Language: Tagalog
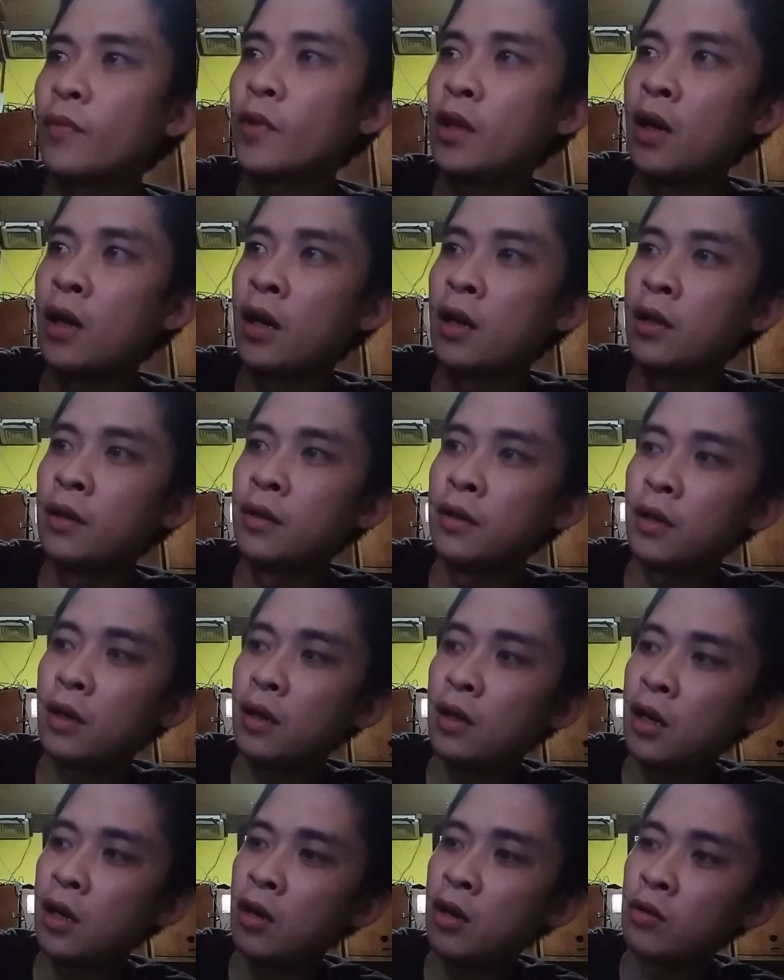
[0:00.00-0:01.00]
Ayan.
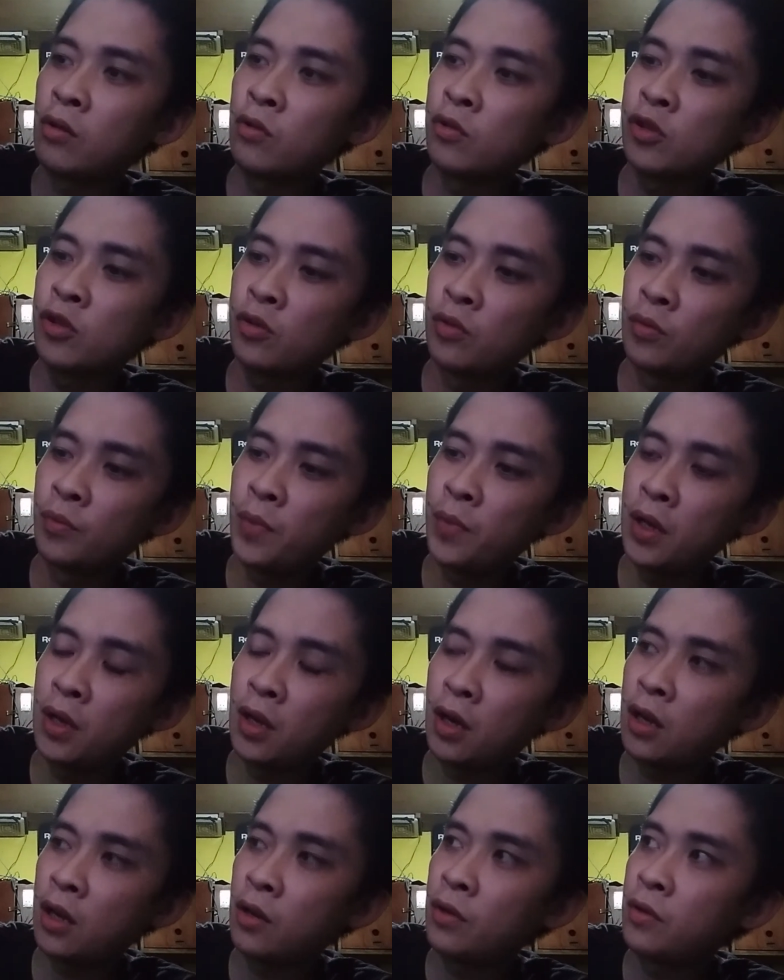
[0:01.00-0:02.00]
Aorus yung
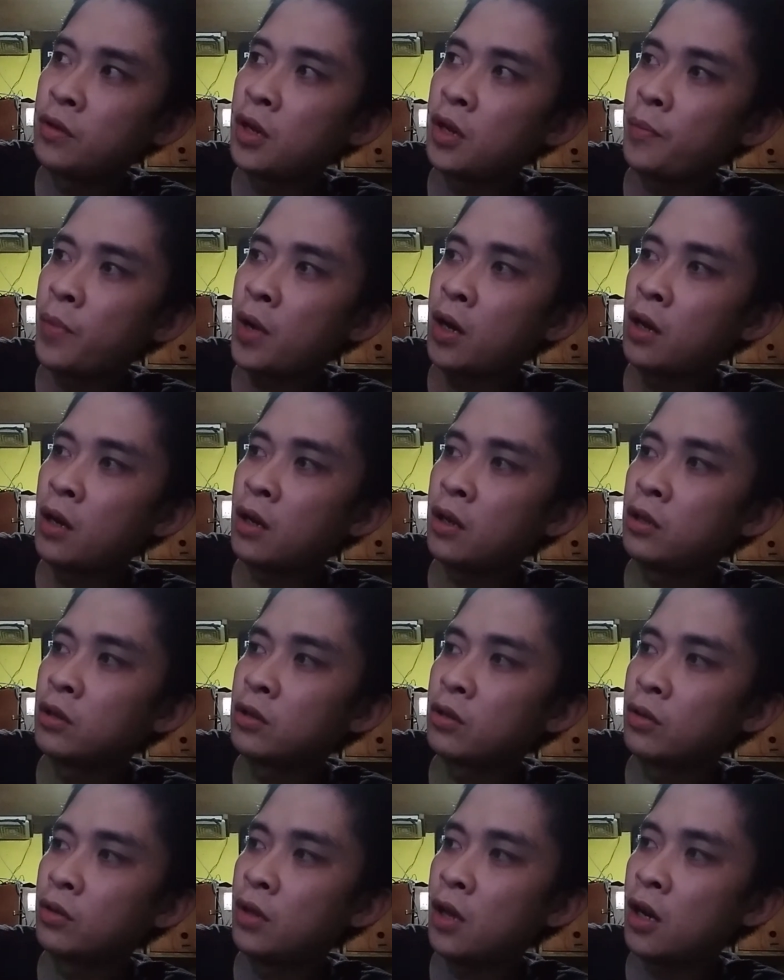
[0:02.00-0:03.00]
pinaka niya. Parang
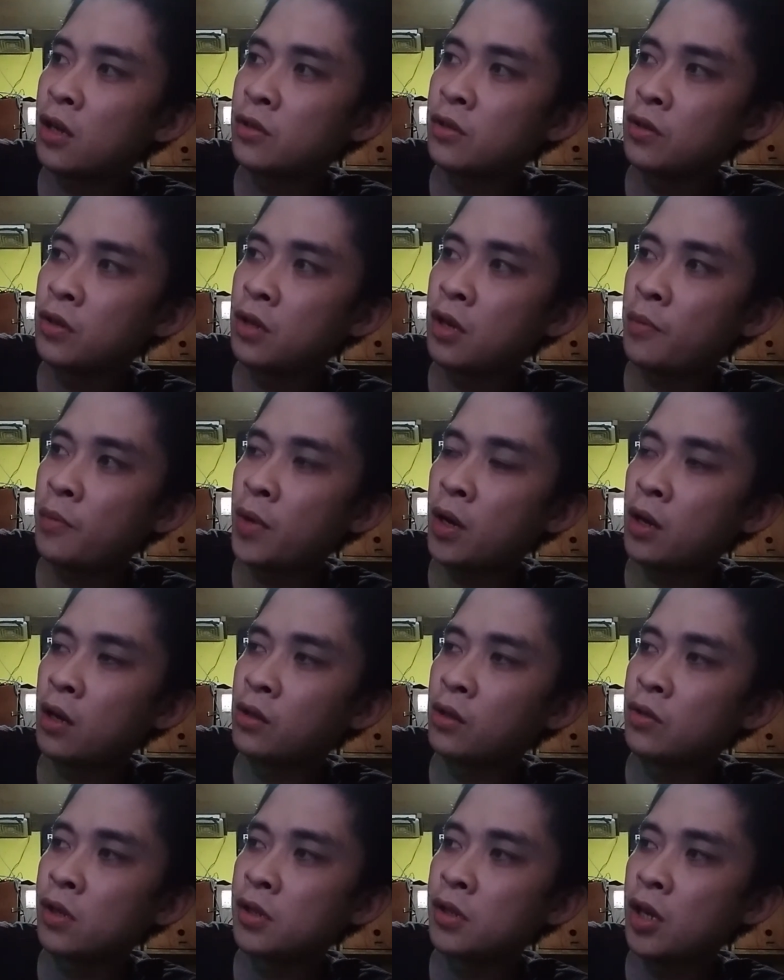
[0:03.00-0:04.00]
introduction niya para
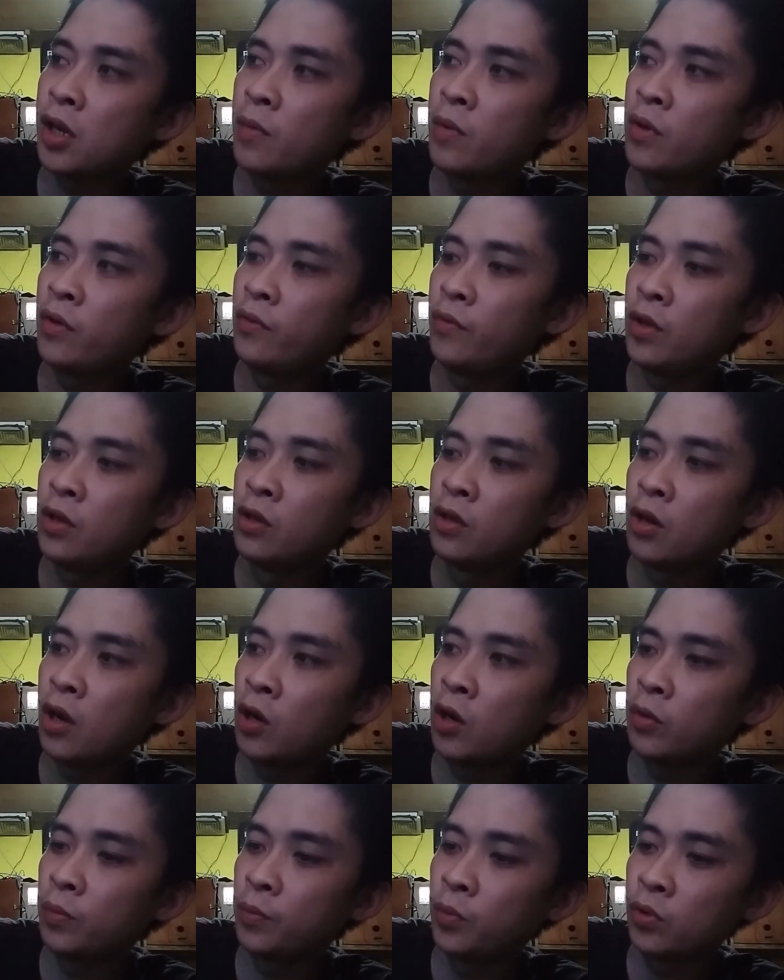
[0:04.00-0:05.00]
doon sa 7
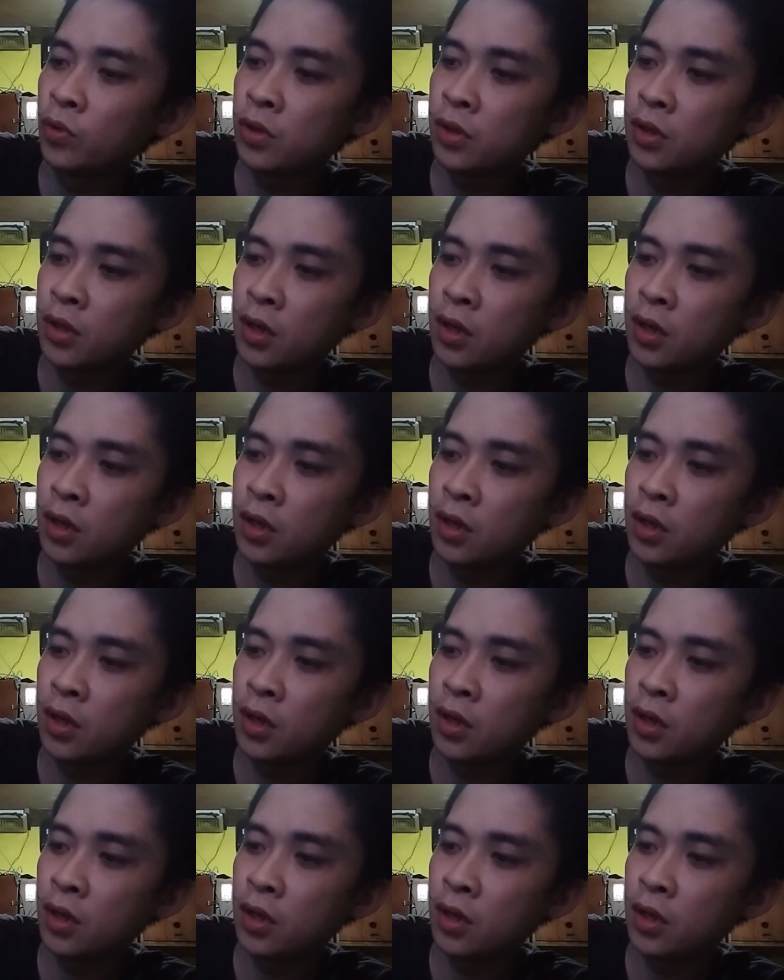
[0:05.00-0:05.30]
video outputs